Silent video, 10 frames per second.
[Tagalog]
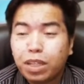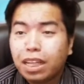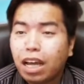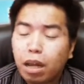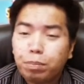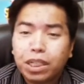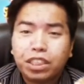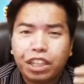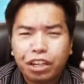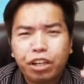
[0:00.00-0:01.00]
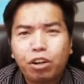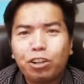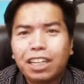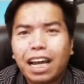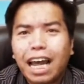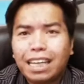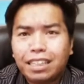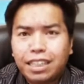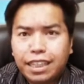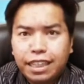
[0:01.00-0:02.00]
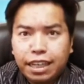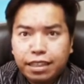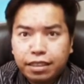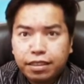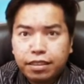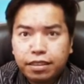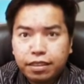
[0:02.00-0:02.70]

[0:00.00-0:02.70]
na nakakapag-share ako ng ideas